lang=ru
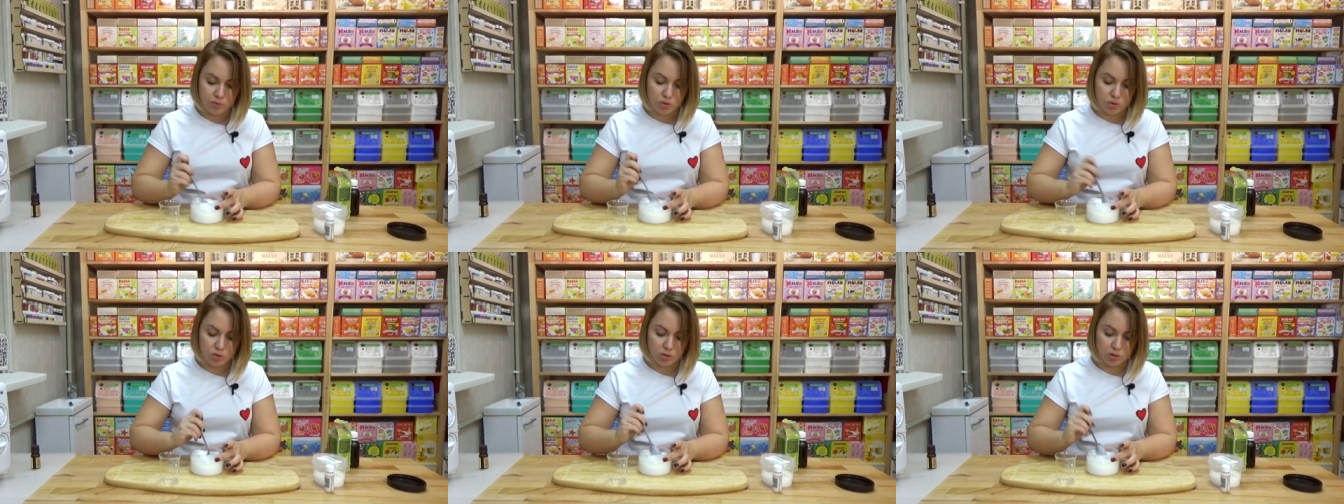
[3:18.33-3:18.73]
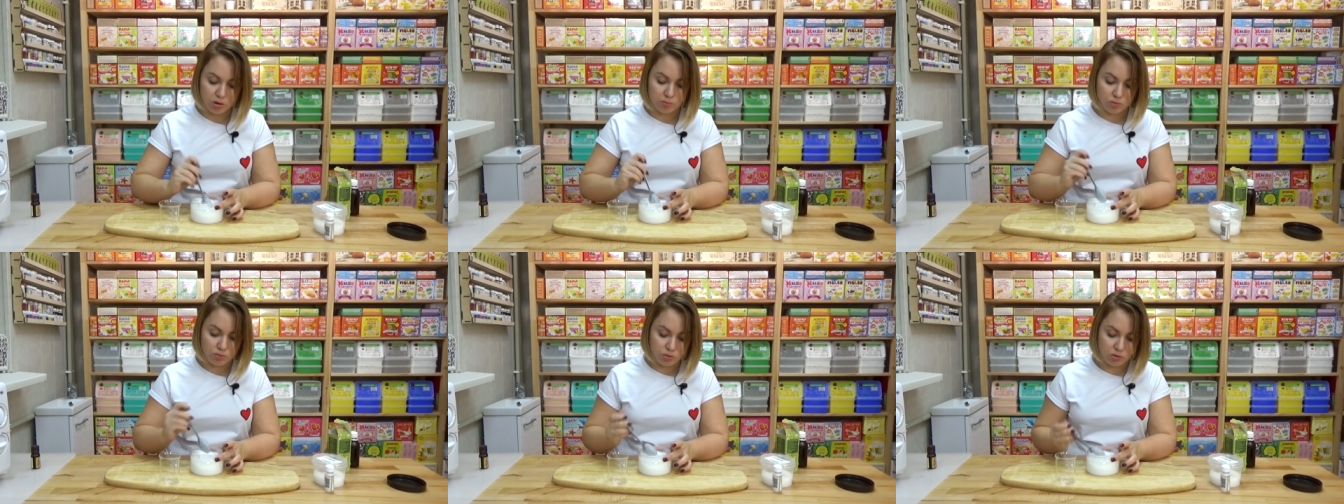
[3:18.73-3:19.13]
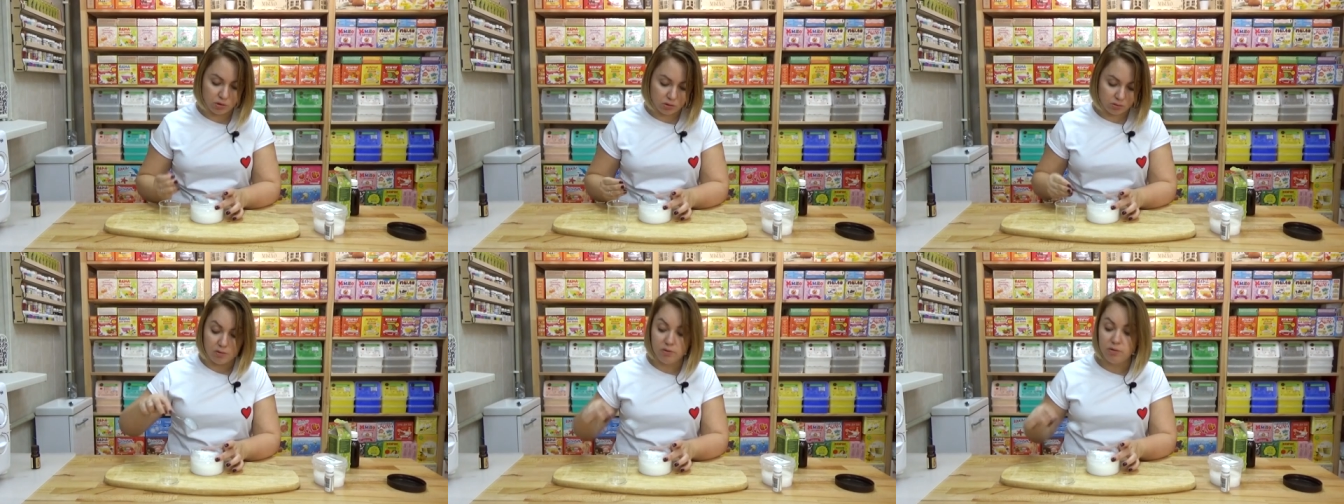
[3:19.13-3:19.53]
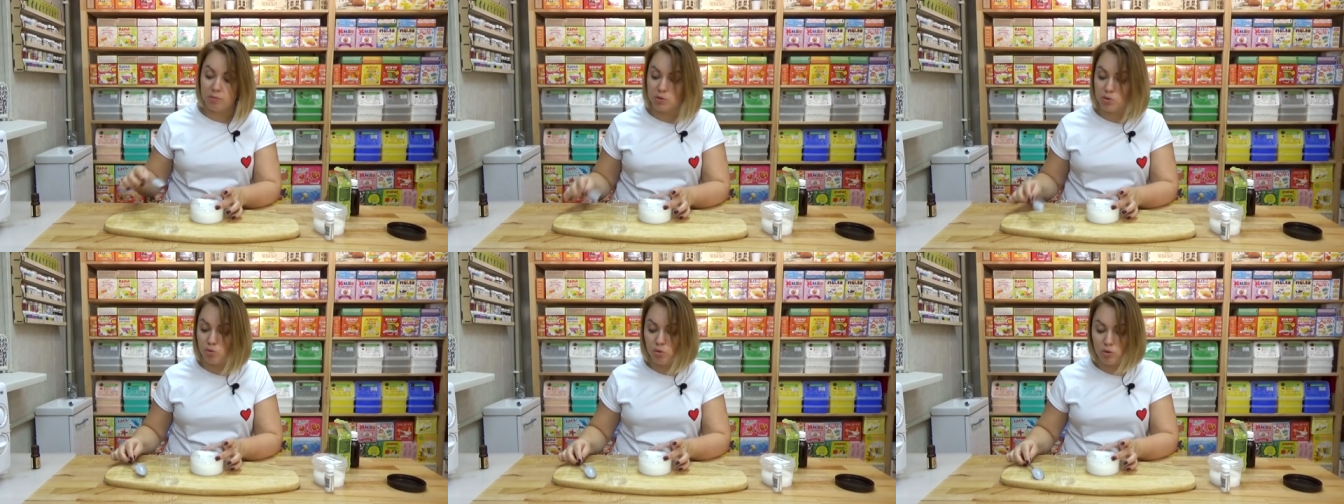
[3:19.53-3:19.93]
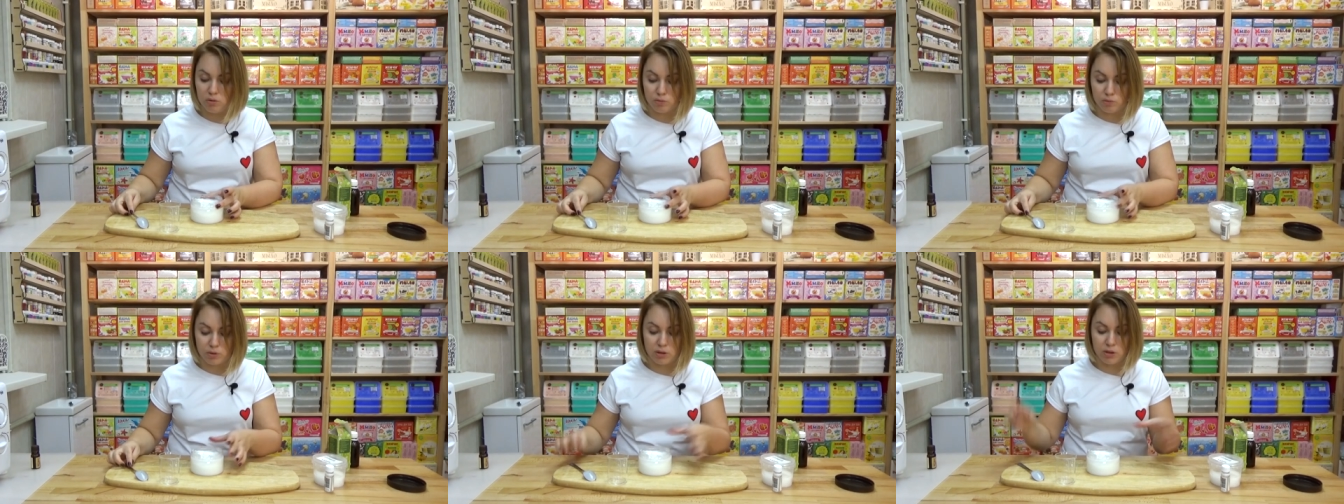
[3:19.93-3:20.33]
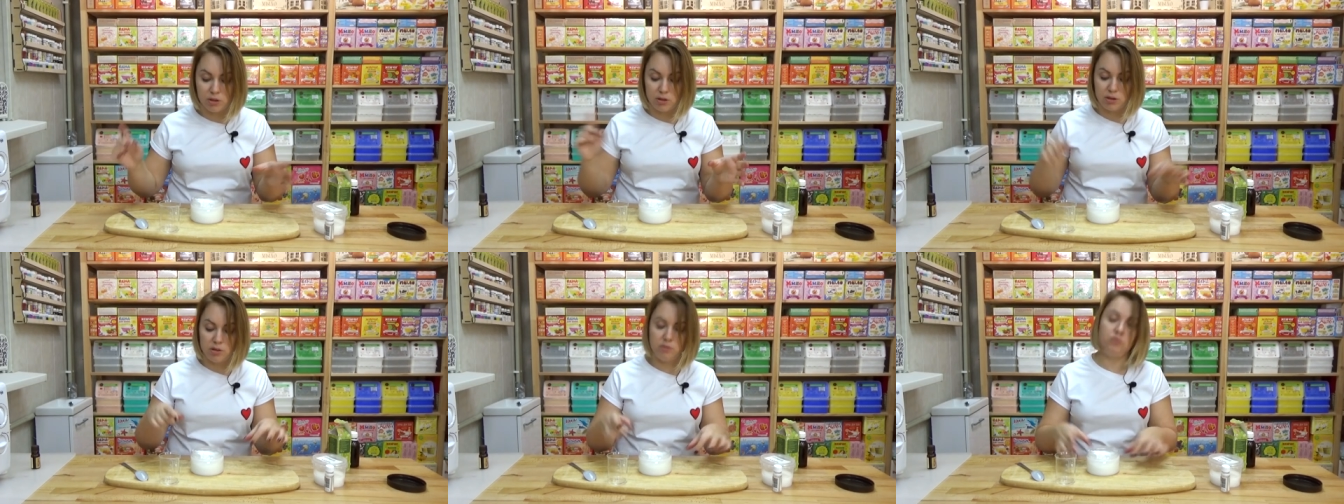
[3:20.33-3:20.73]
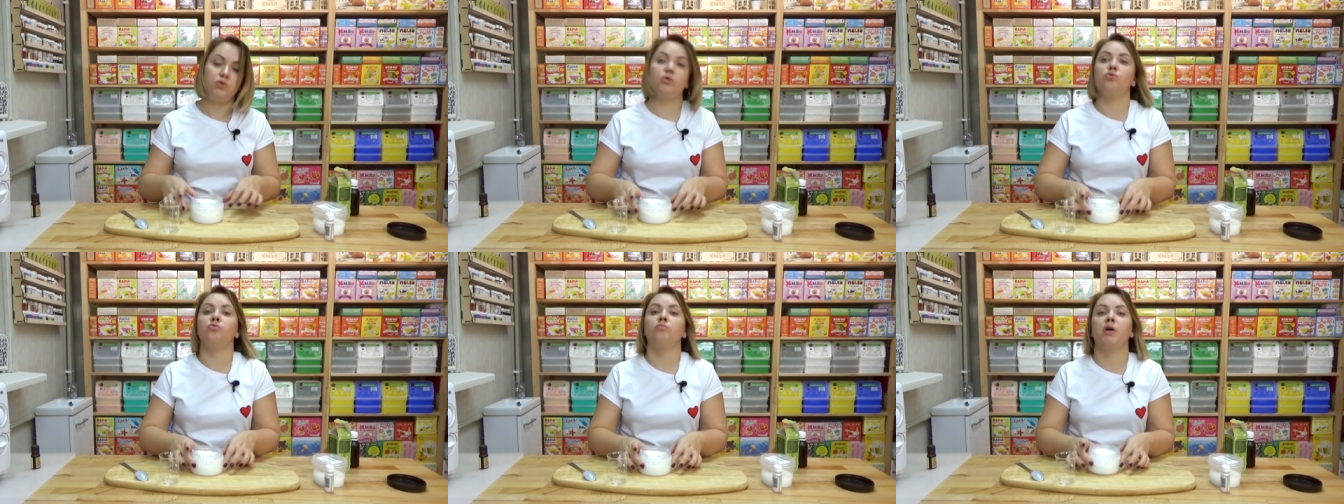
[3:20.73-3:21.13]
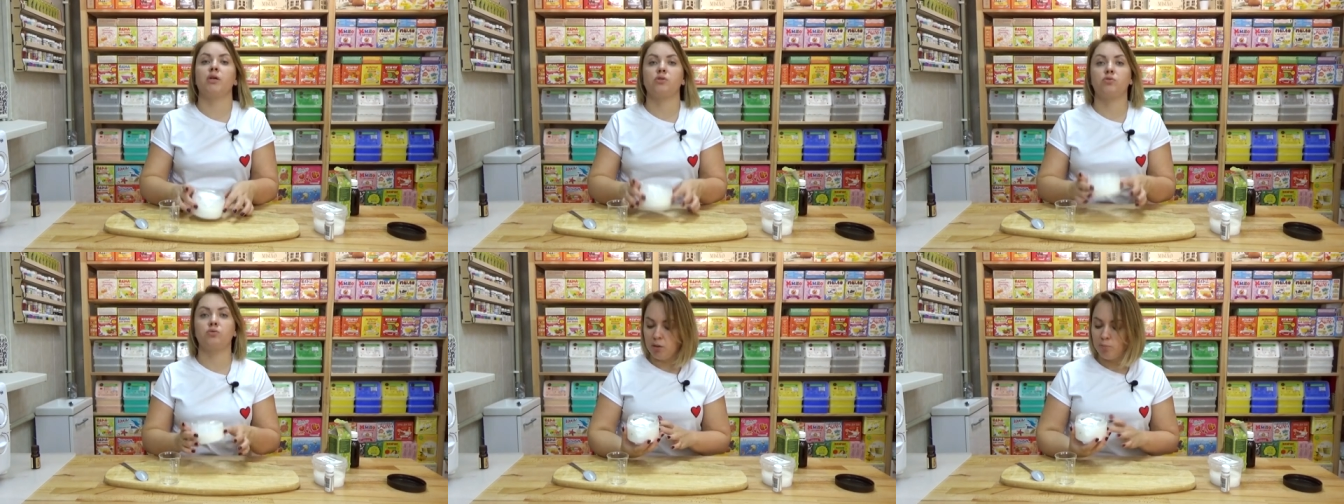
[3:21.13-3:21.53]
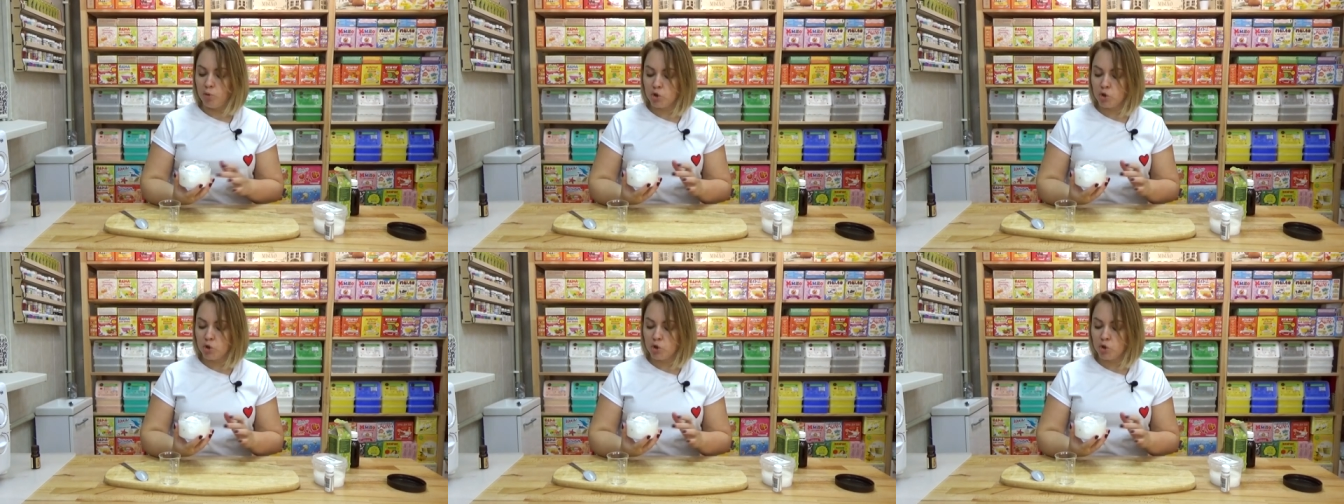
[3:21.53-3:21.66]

Все, что нам нужно, вымыть голову и нанести вот эту маску.